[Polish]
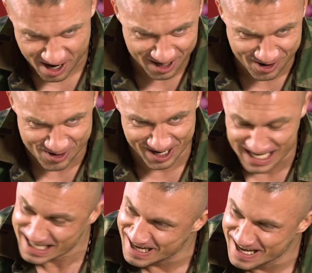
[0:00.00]
Hulk
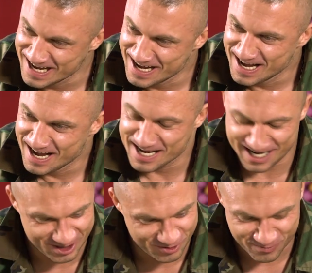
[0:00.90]
Hogan.
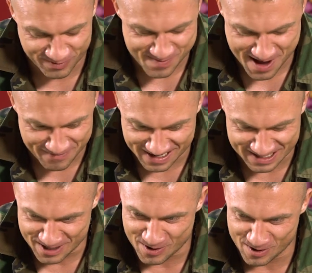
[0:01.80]
Jakieś uwielbiałem
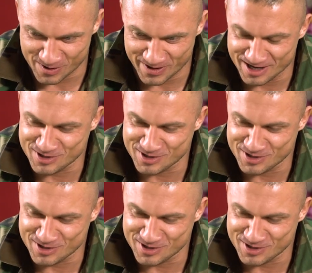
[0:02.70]
wrestling oglądać,